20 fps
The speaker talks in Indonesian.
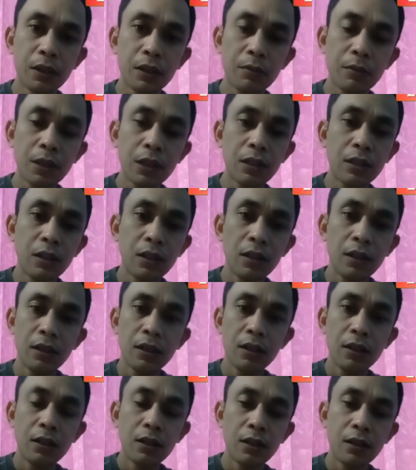uh,
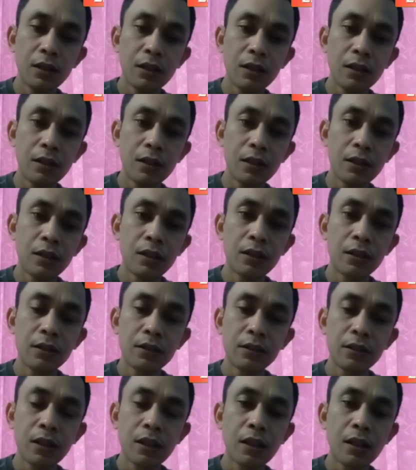saya
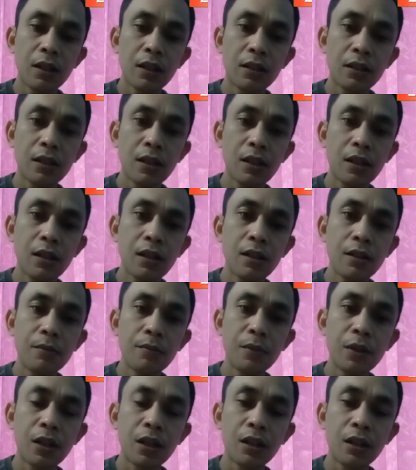rasa mereka ini